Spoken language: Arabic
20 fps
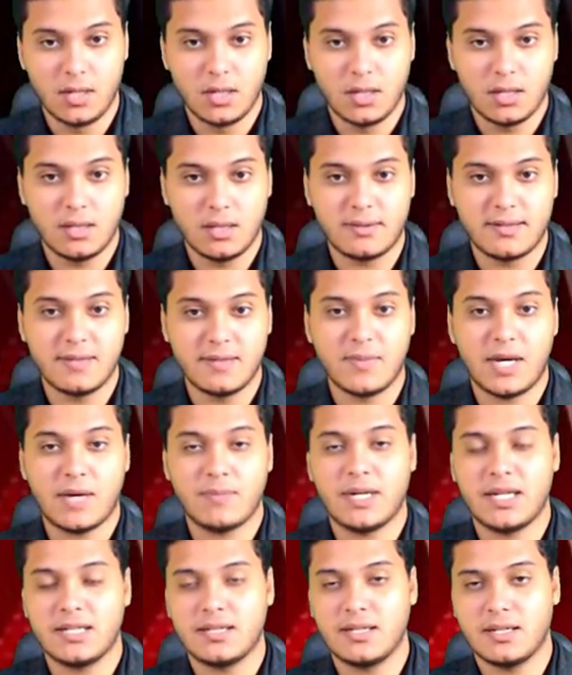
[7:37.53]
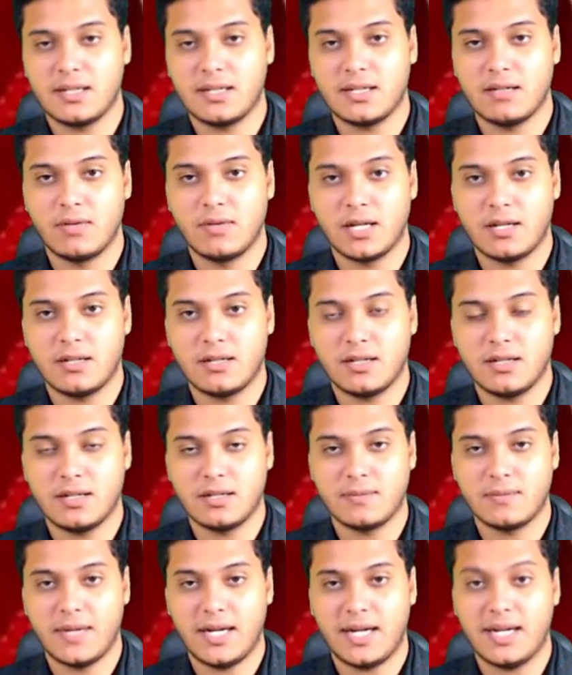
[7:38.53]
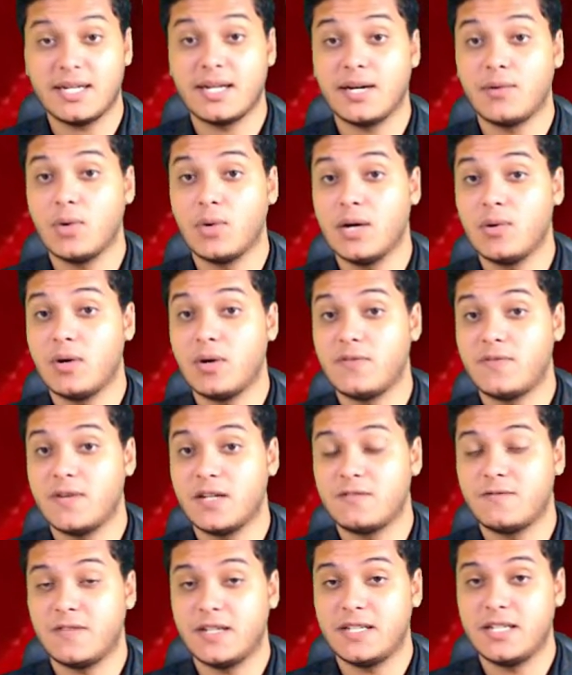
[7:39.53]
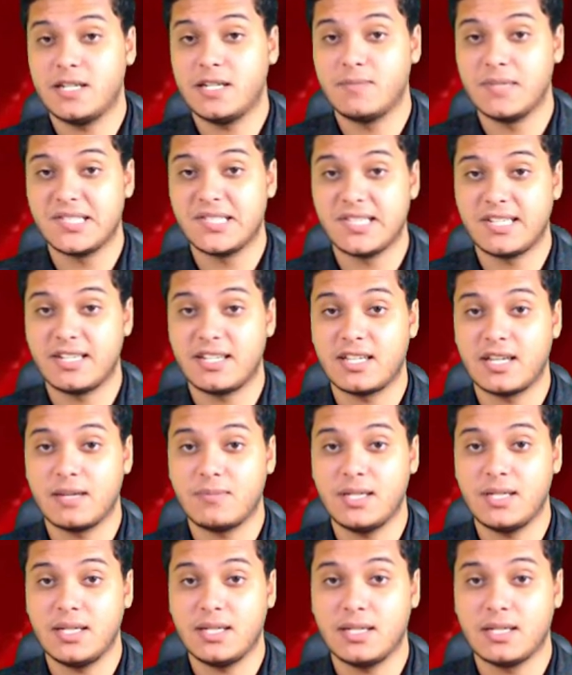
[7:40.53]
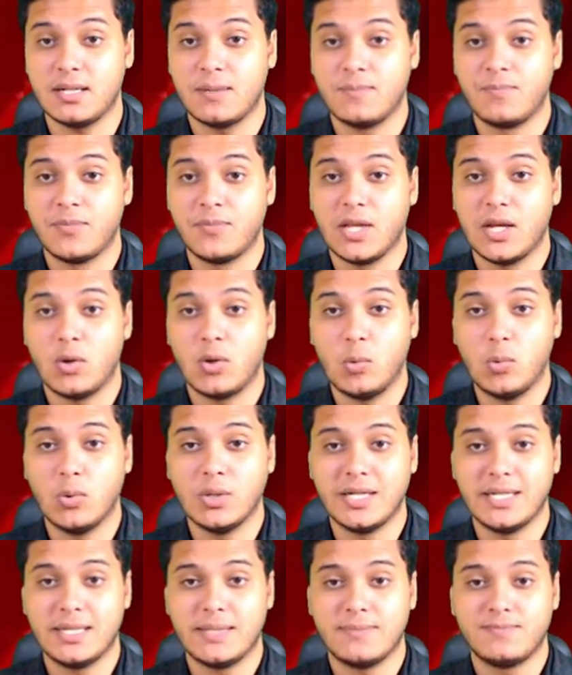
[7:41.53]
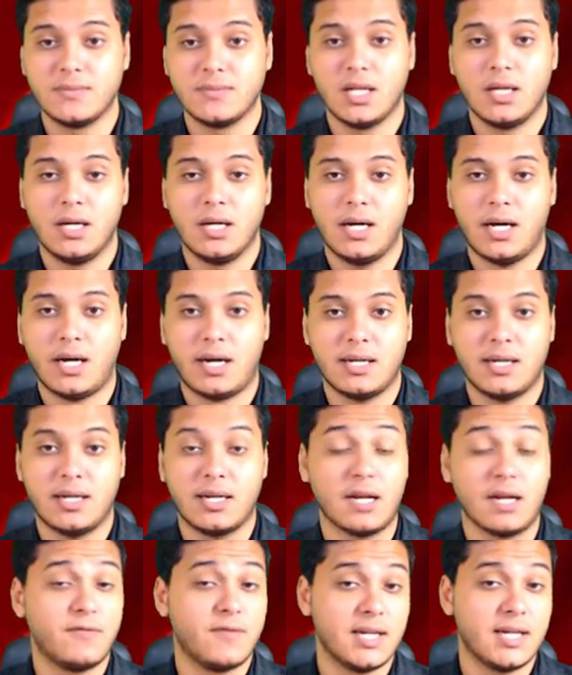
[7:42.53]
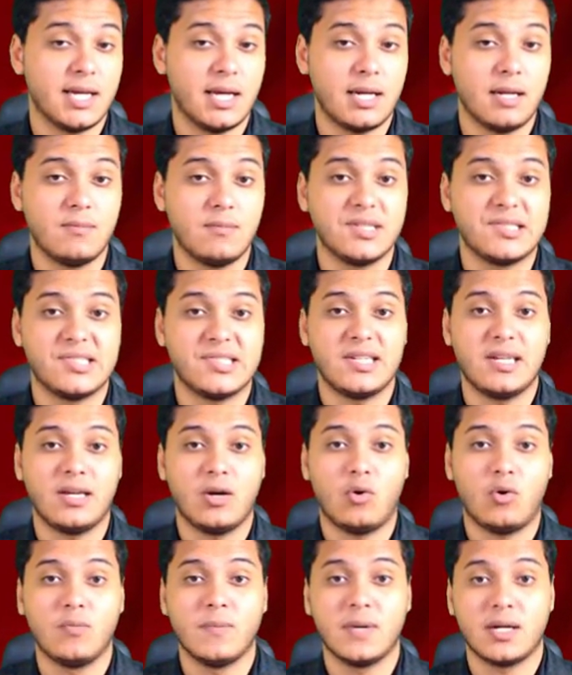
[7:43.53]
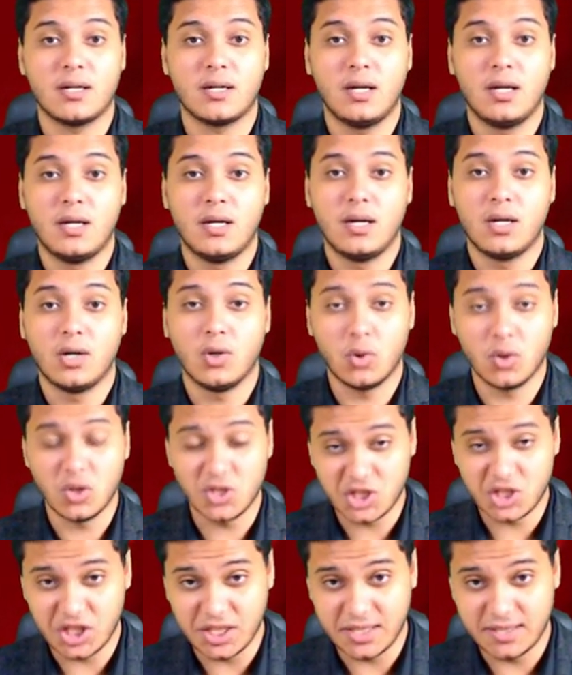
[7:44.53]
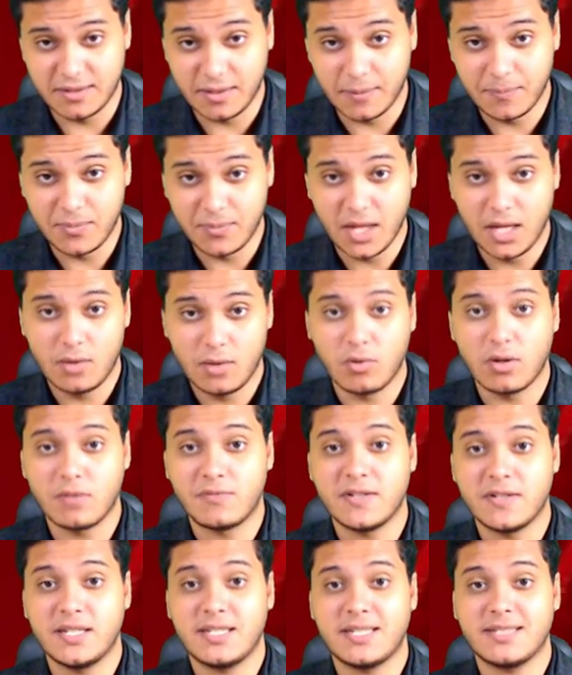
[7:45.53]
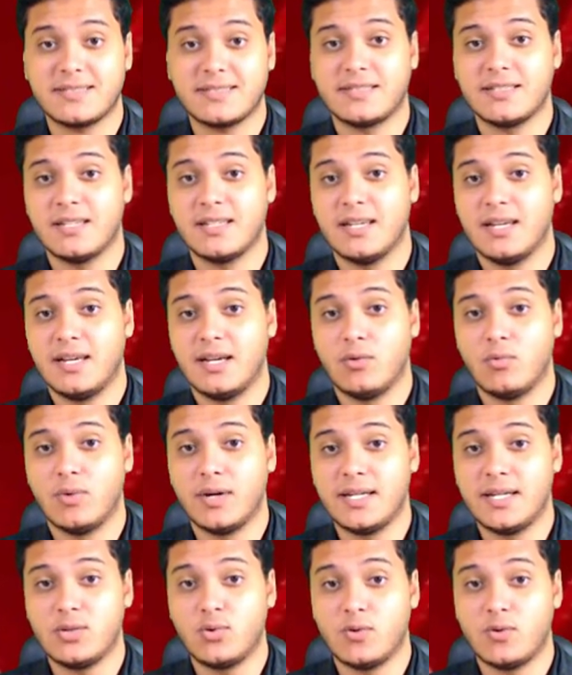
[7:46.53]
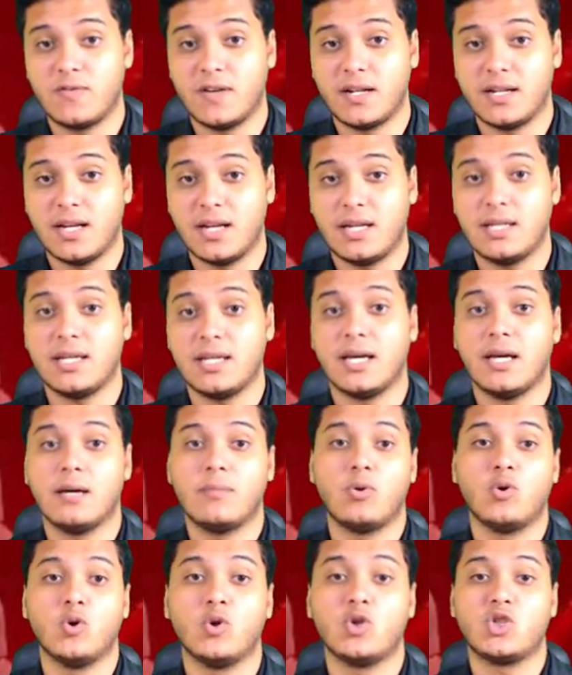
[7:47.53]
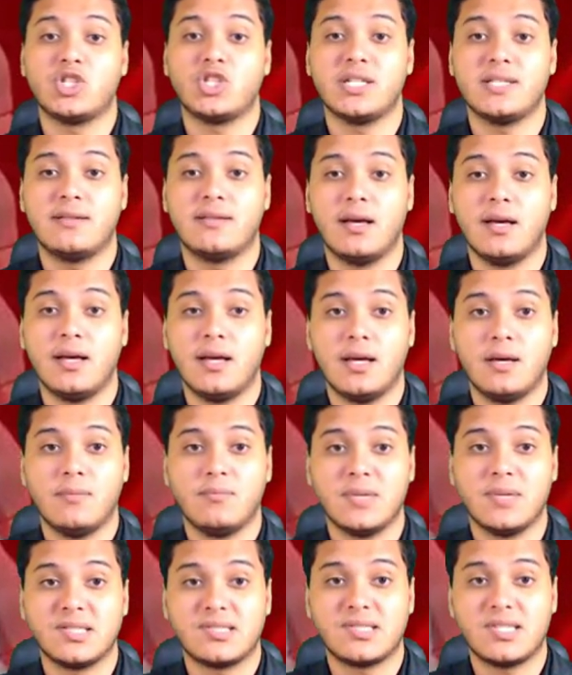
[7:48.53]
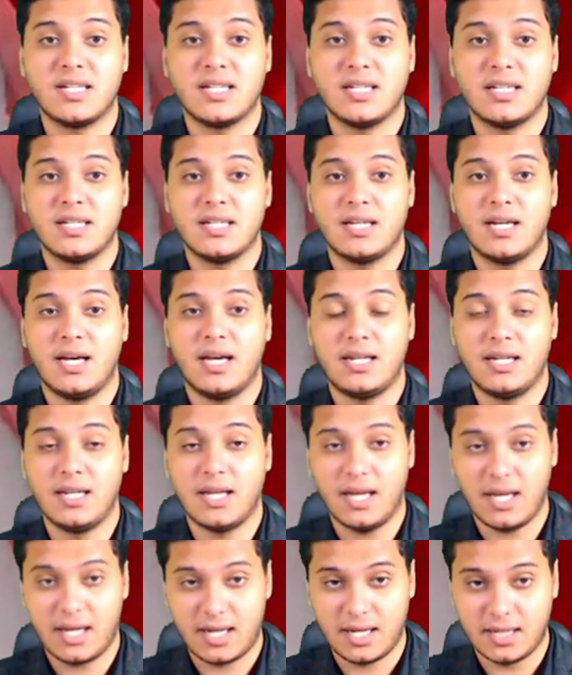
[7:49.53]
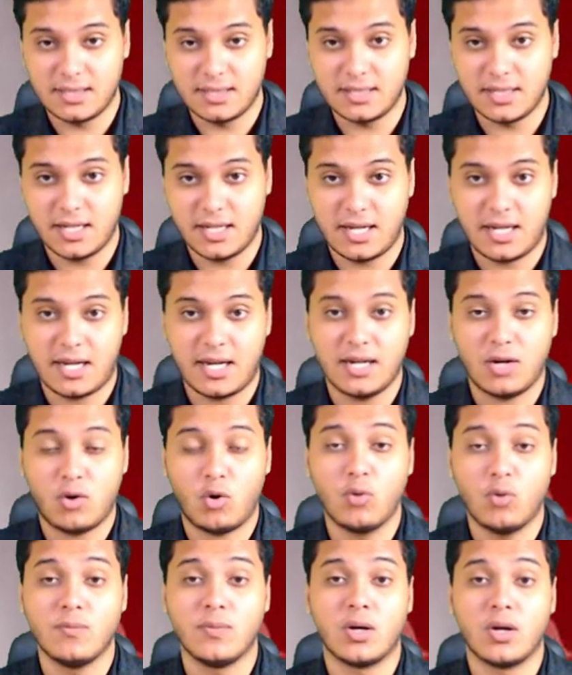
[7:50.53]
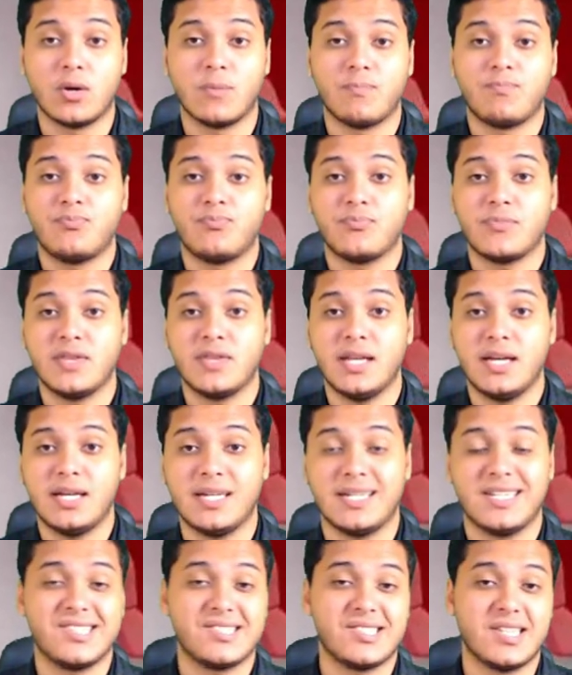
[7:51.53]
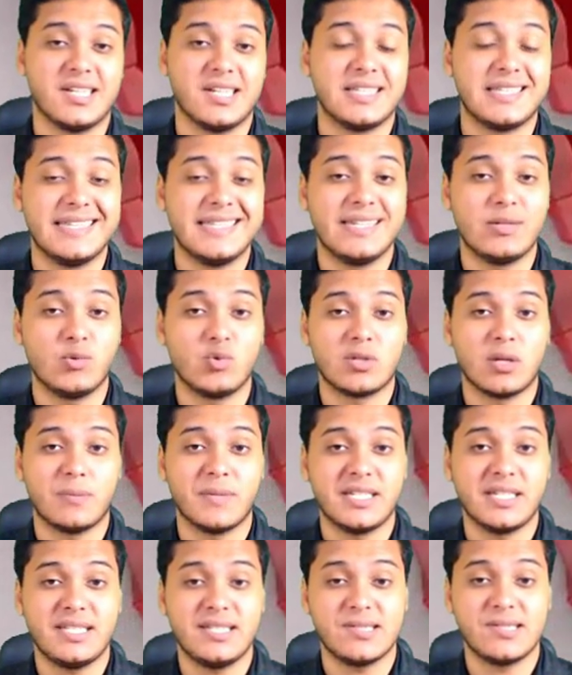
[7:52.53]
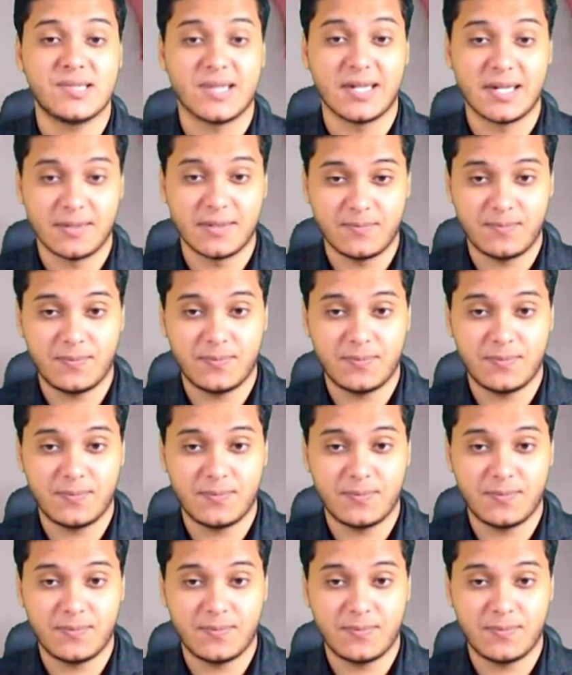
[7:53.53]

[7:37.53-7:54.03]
ننتقل مع بعض الخبر آخر معانا ووفاة فنان مصري كبير وأعلن الفنان المصري عمر خرشد وفاة والده الفنان إيهاب خرشد مساء الأحد عن عمر ناهز 82 سنة